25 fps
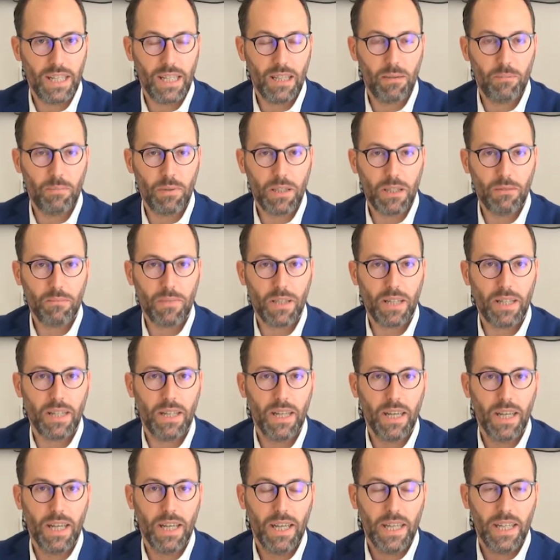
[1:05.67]
La prima
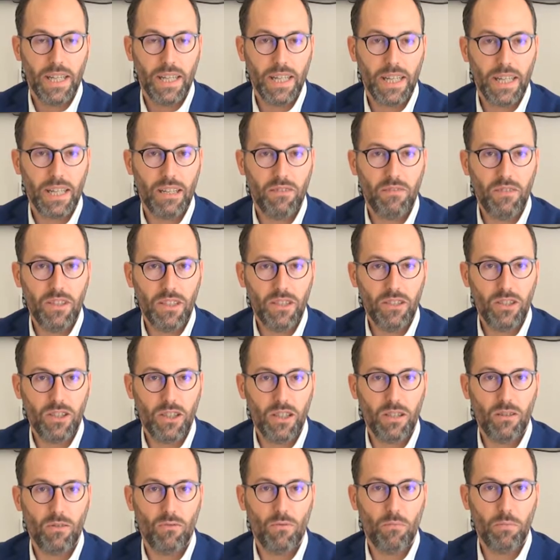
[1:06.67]
e che
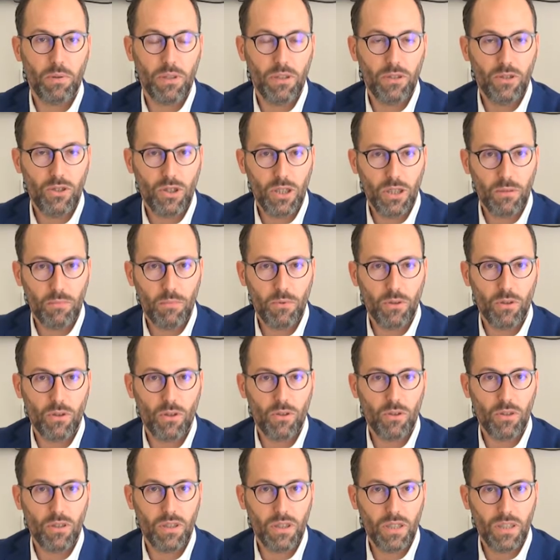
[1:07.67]
vige un
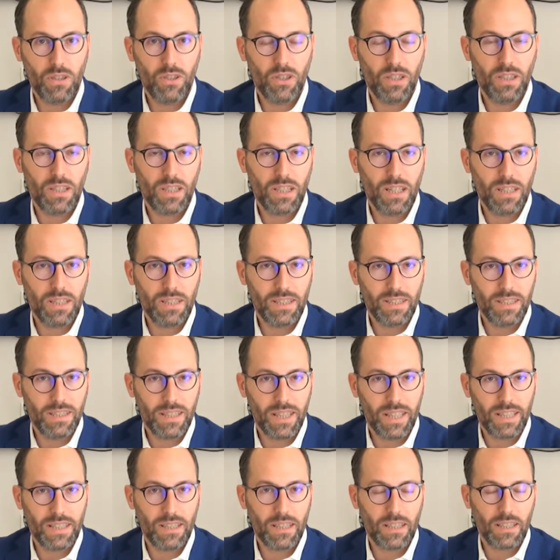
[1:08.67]
principio di
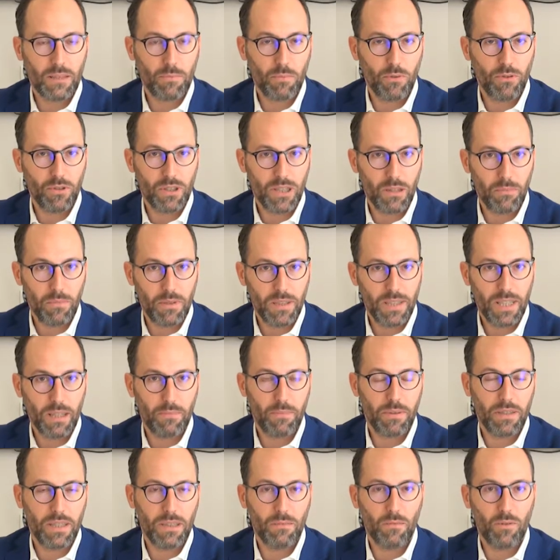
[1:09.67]
generalizzata responsabilità
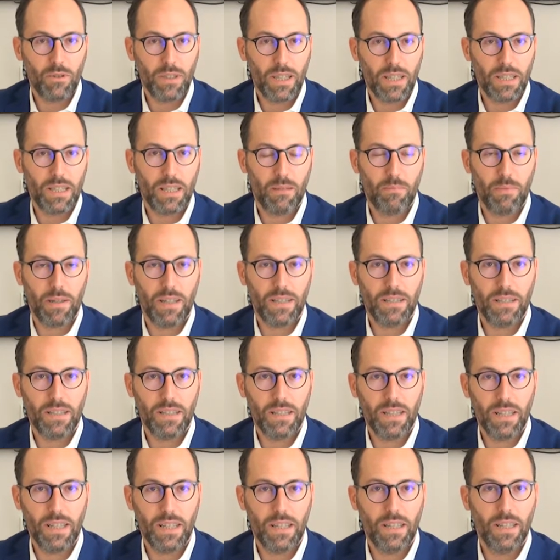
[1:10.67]
patrimoniale da parte
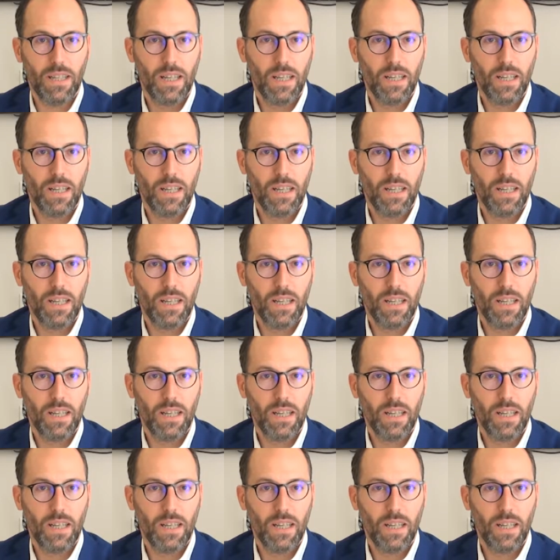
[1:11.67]
del